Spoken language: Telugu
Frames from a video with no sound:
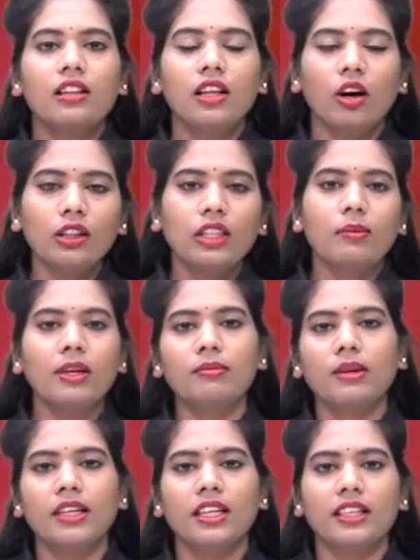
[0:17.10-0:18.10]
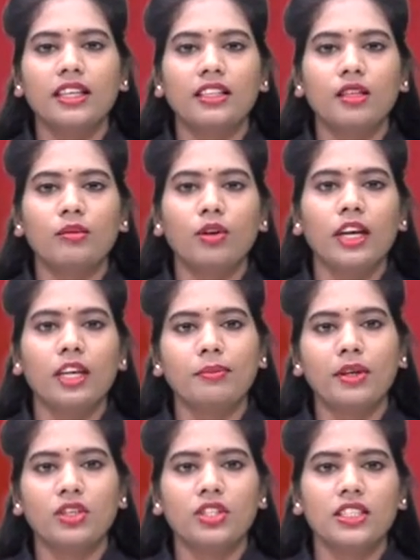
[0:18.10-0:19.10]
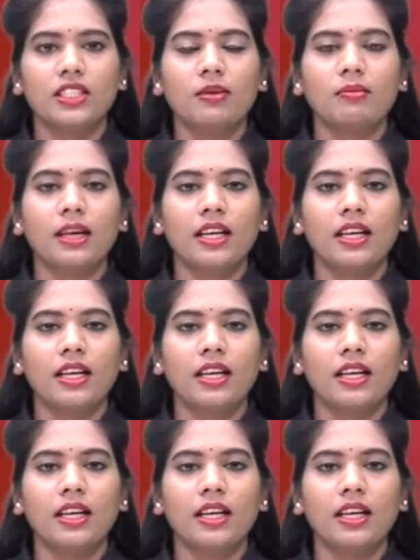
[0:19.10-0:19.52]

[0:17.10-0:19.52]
దౌలతాబాద్ మండల కేంద్రంలో ఏర్పాటు చేసిన